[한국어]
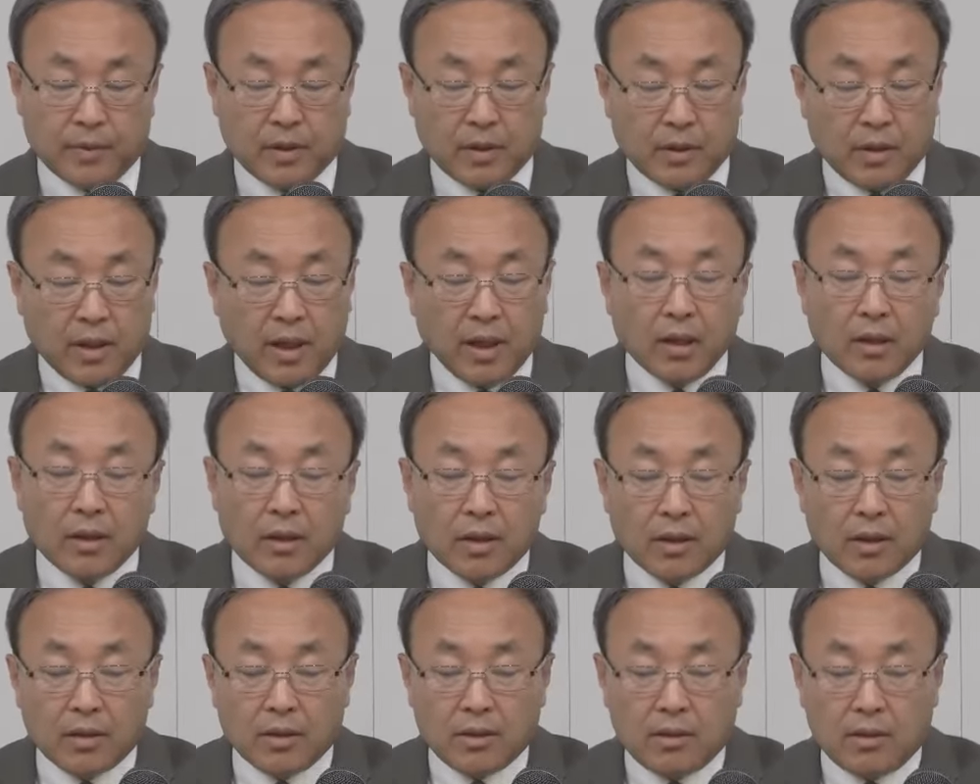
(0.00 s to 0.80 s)

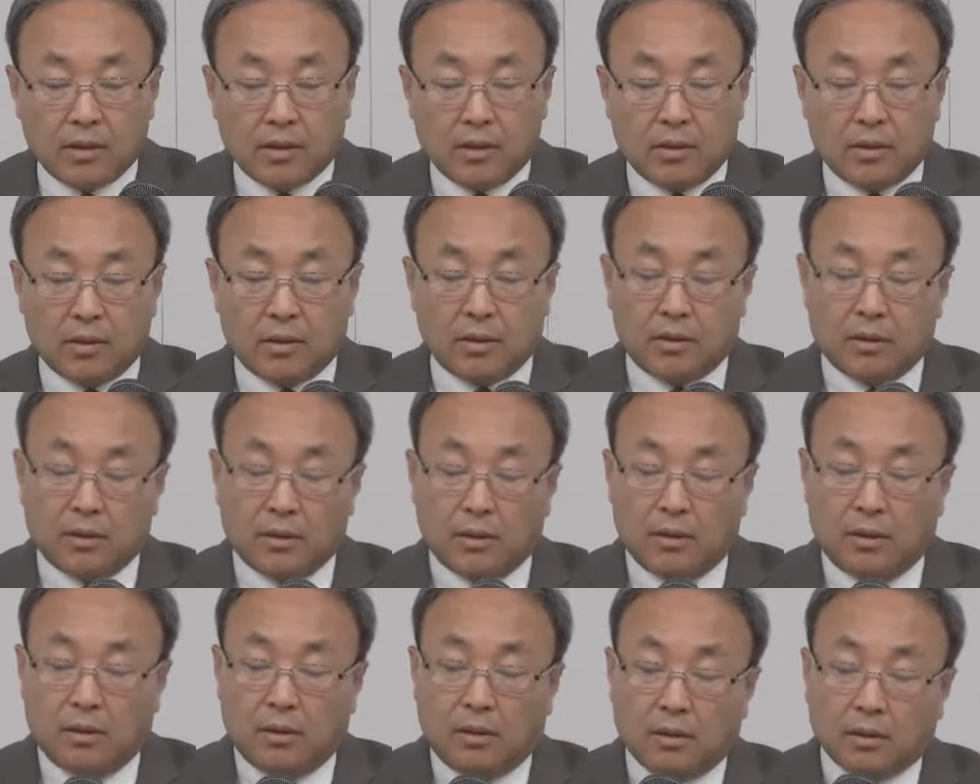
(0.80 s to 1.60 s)
근데
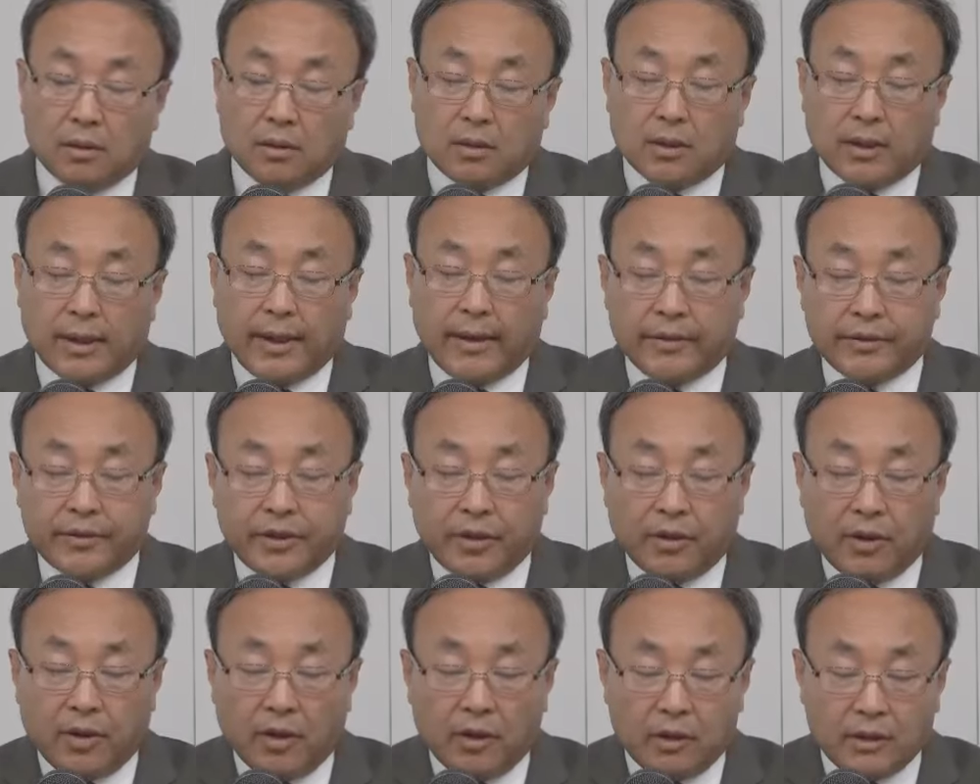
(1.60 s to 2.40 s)

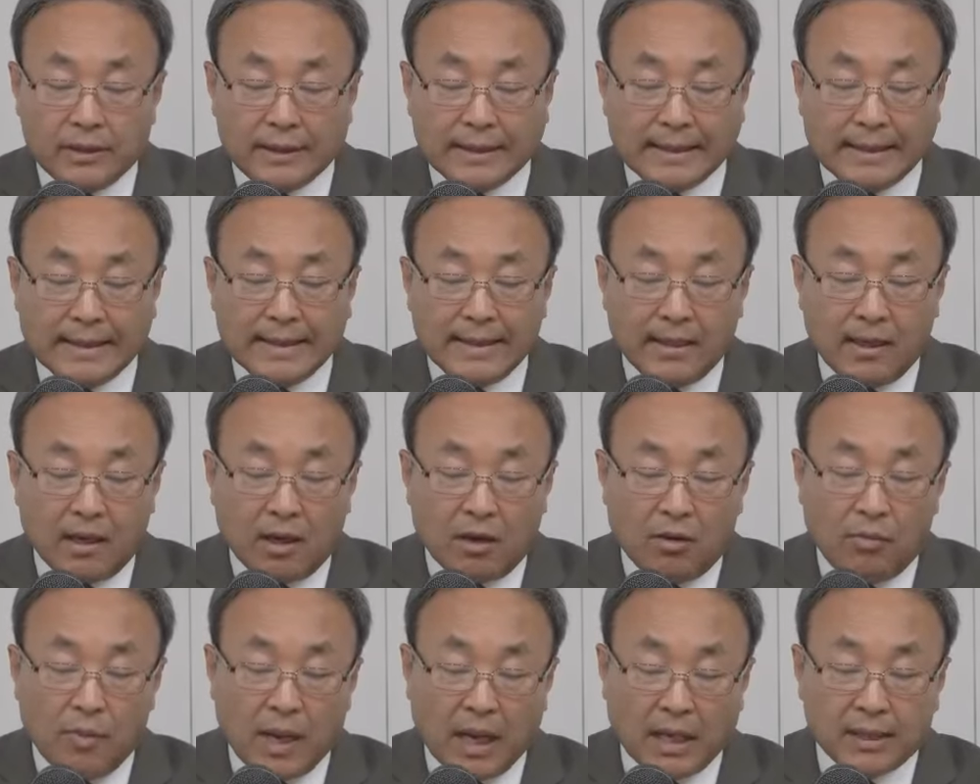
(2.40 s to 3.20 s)
개혁성경은
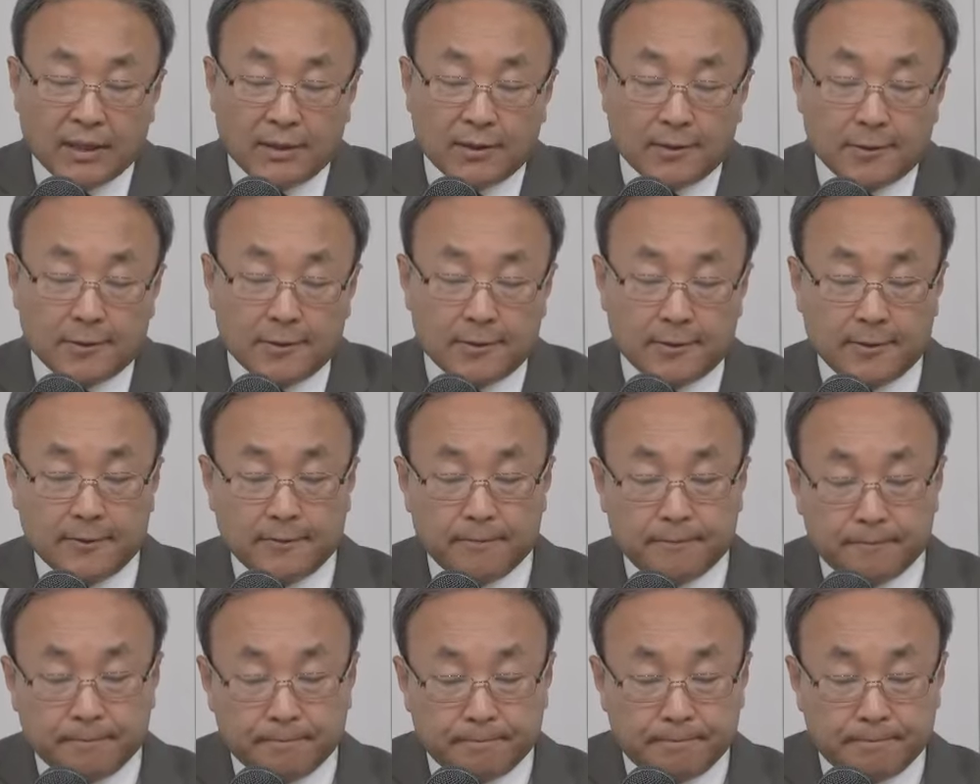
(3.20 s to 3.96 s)
신이라고 많이 썼어요.